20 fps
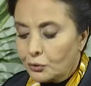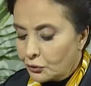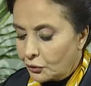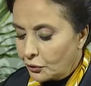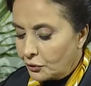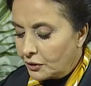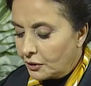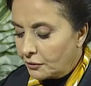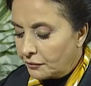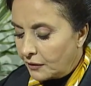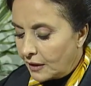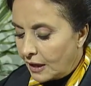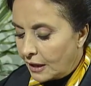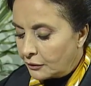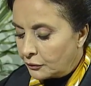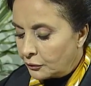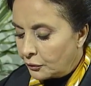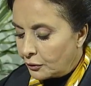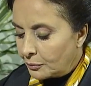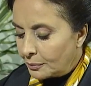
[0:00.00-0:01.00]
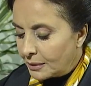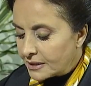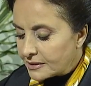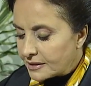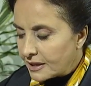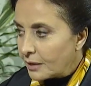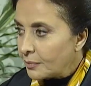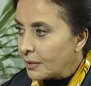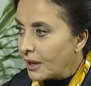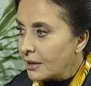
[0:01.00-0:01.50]
O köyüne filan
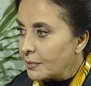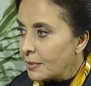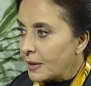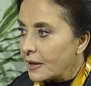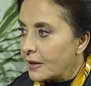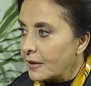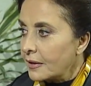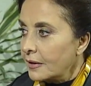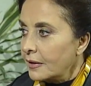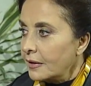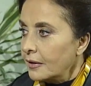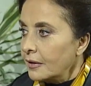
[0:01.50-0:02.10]
dönmez Kemal Bey.